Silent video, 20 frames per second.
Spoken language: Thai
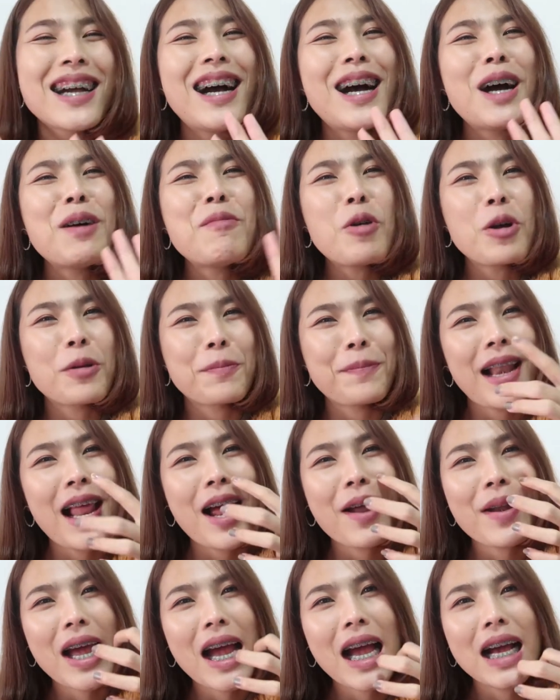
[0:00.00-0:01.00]
ก็หมดไป
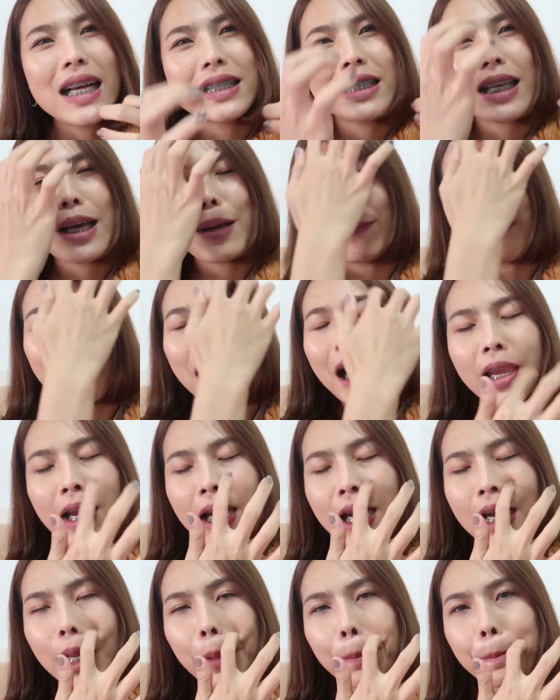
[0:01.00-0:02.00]
แล้วนะคะสำหรับ
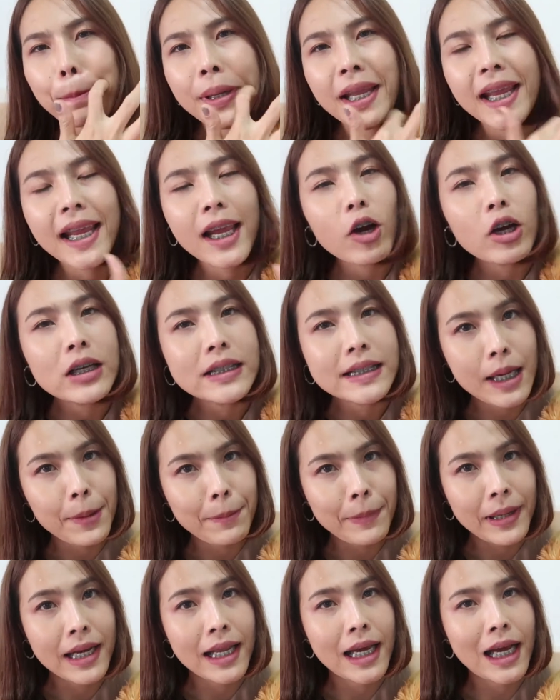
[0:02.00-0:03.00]
คลิปที่ออยจะ
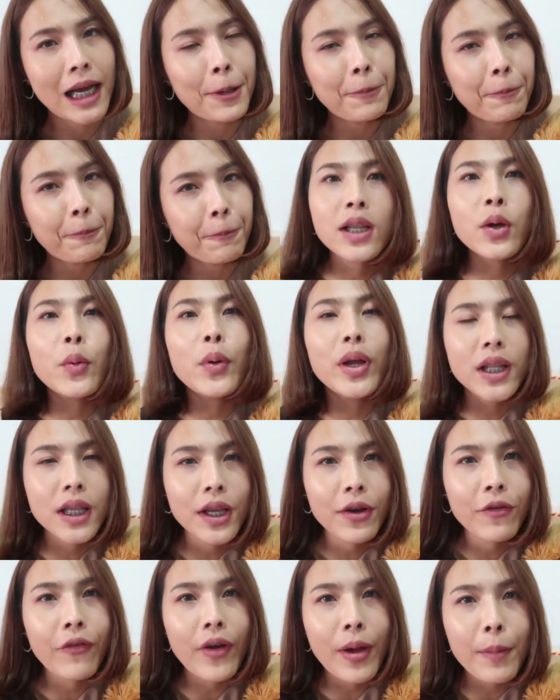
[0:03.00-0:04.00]
มาทำทเวน
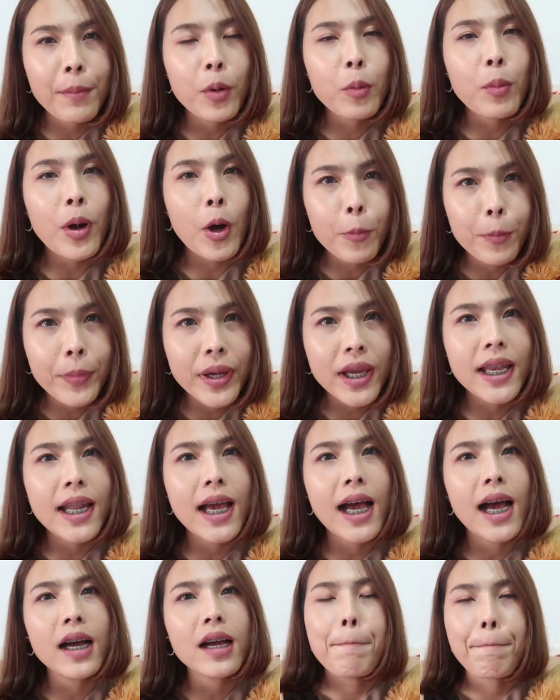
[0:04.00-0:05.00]
ตี้ Facts About Me
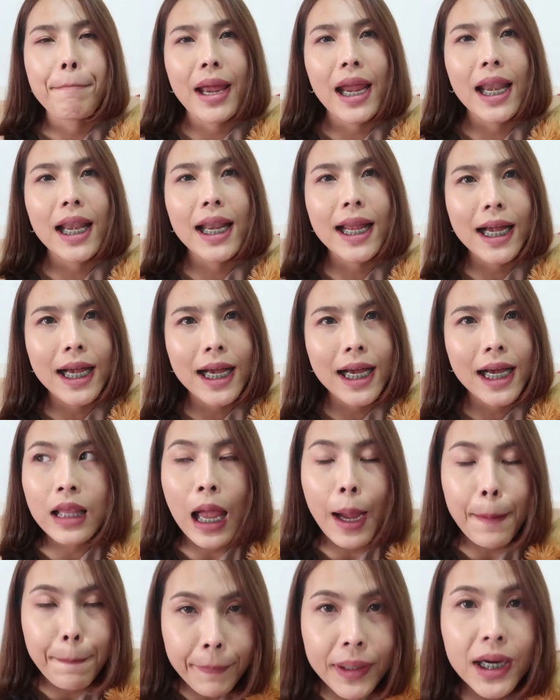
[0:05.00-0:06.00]
นะคะเป็นการ
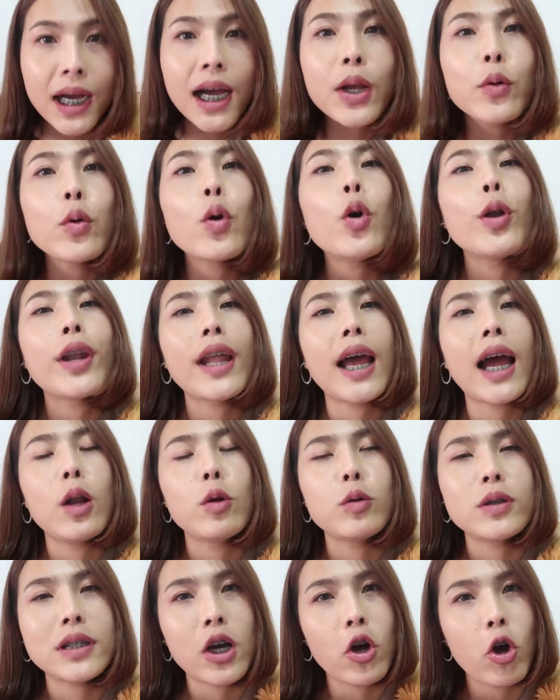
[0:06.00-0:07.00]
ทำเพื่อให้ทุกคนนะคะ
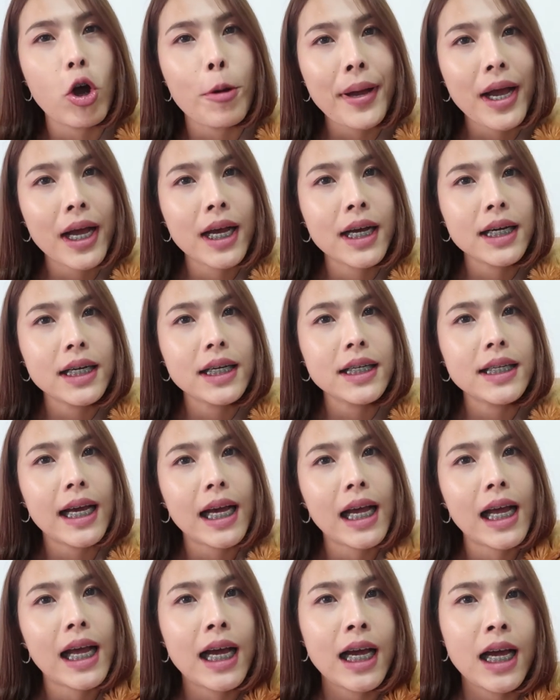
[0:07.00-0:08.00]
รู้จักออยมากขึ้น
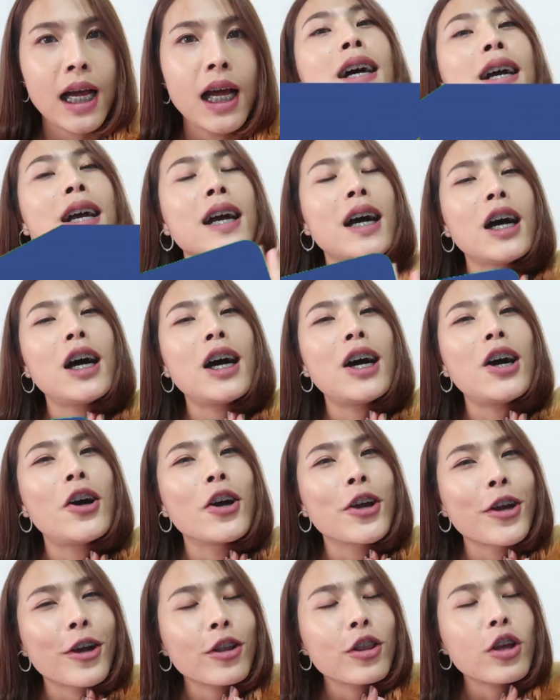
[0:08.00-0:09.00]
นะคะก็อ
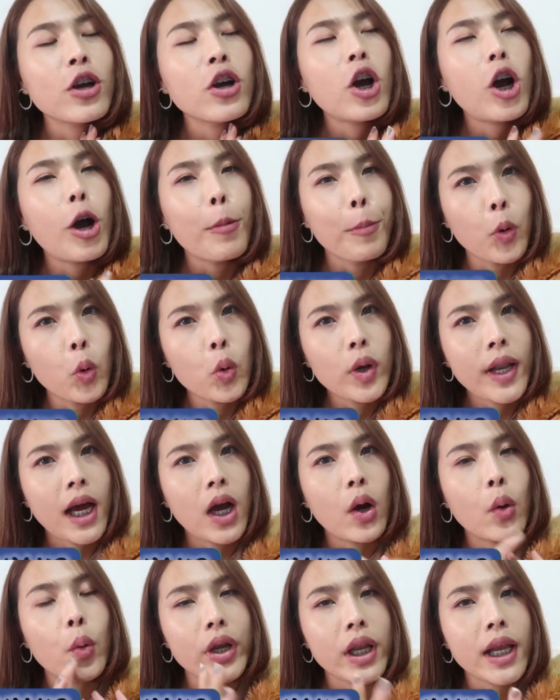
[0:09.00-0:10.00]
อยก็ต้องขอบคุณนะ
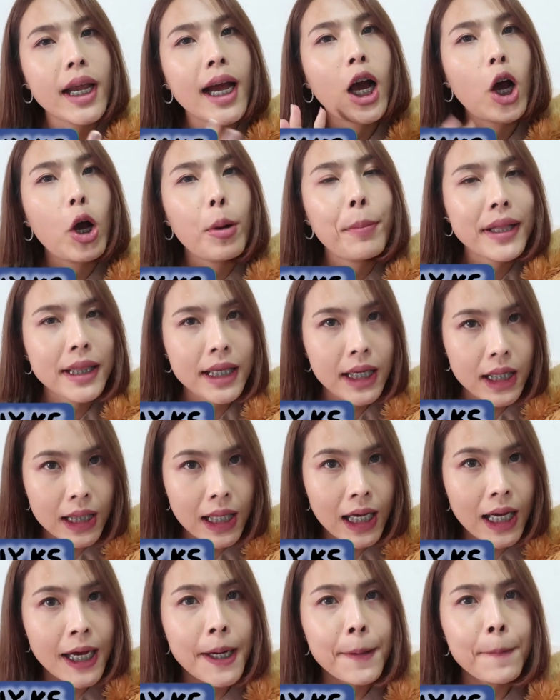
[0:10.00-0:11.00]
คะคนที่เข้ามาติด
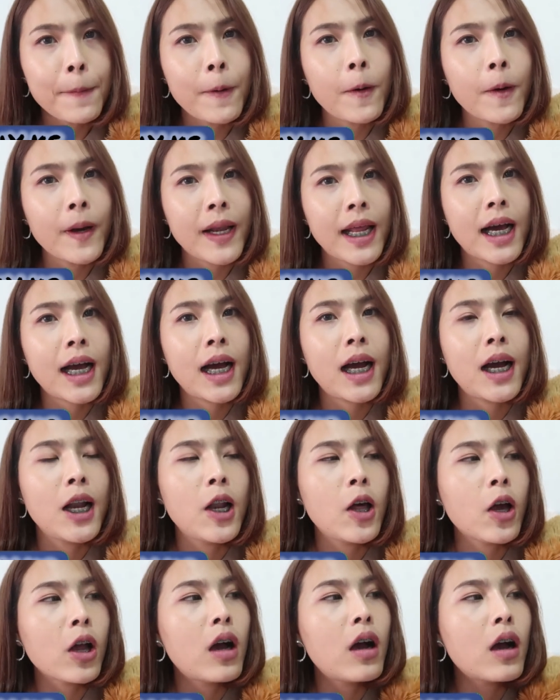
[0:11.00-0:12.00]
ตามออยนะคะ
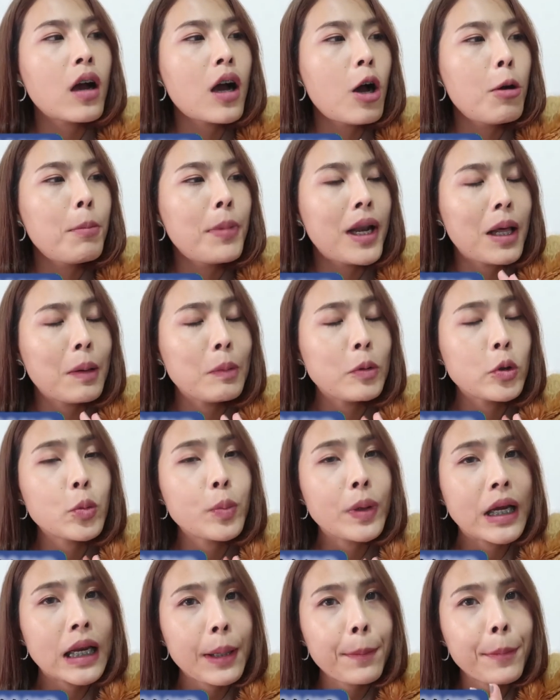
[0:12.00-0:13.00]
แล้วก็เข้ามารับช
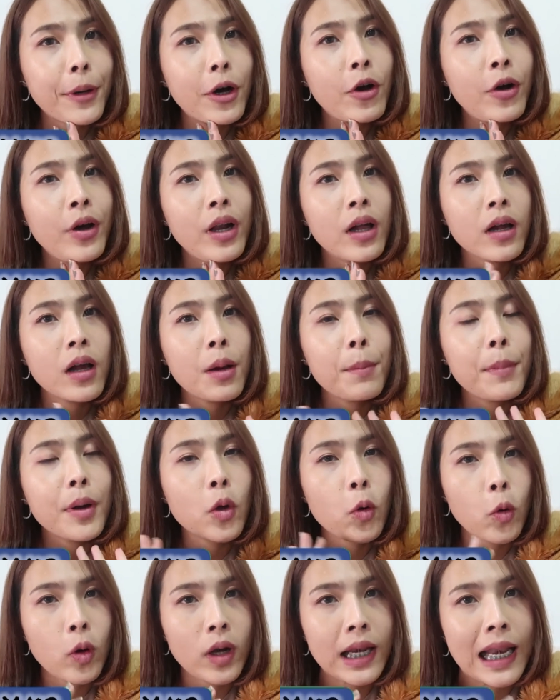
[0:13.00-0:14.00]
มคลิปออยแล้วก็มา
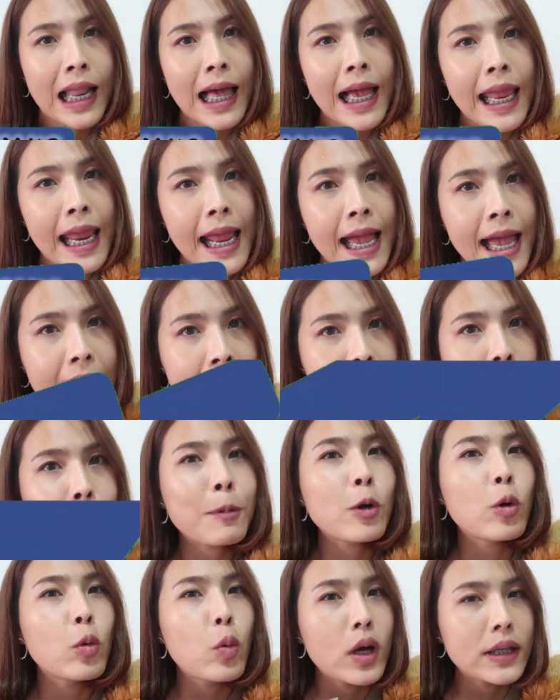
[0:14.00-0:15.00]
กดไลค์ให้
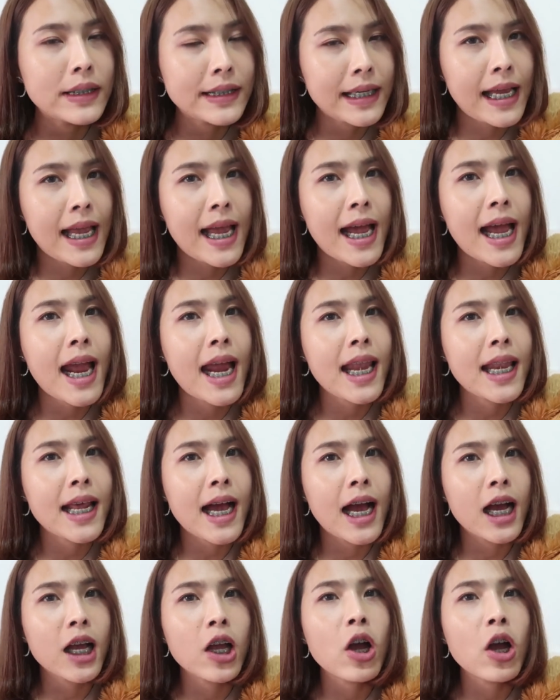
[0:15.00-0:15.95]
มากดหัวใจให้นะคะ